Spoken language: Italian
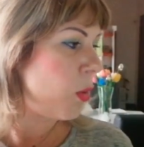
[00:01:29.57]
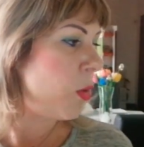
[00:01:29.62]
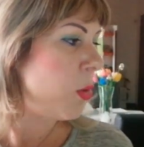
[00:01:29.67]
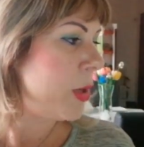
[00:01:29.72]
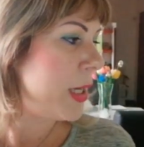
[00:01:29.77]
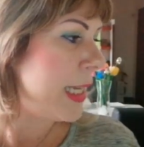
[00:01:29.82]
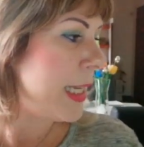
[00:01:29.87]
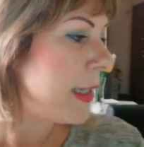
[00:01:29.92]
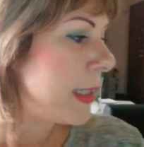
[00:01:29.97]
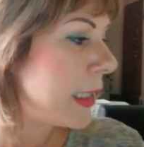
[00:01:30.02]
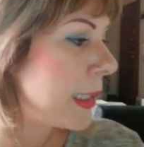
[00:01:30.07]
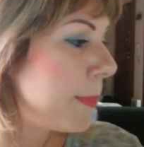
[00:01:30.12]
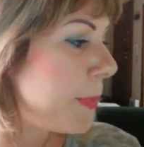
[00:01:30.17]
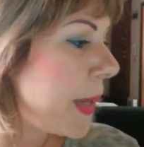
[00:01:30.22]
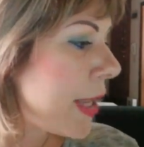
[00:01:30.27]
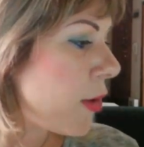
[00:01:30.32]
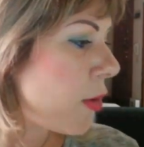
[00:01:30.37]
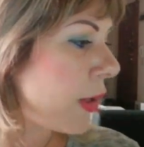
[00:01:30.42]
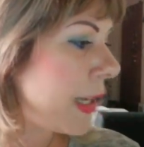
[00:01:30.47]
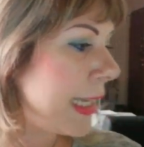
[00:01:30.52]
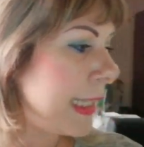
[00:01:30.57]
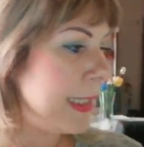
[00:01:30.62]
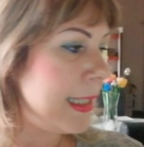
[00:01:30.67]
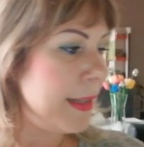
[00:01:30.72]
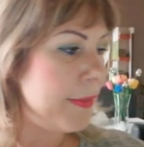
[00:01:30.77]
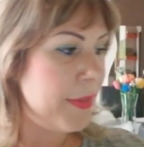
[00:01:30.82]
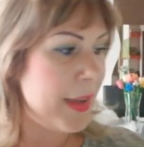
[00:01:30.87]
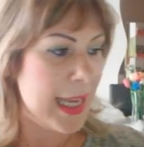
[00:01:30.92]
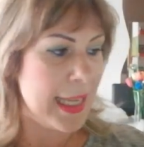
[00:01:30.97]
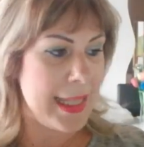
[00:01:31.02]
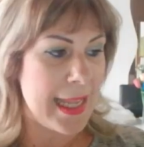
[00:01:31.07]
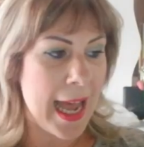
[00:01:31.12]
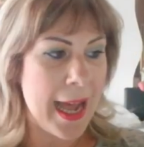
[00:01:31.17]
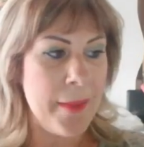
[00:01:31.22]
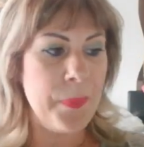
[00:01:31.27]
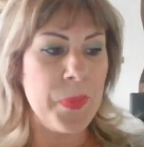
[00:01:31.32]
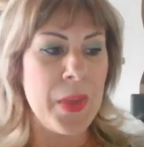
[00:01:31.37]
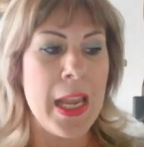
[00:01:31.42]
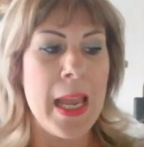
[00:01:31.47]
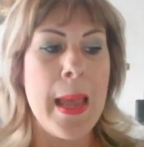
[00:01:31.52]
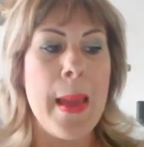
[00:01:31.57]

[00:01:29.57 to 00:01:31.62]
qui, spero che si veda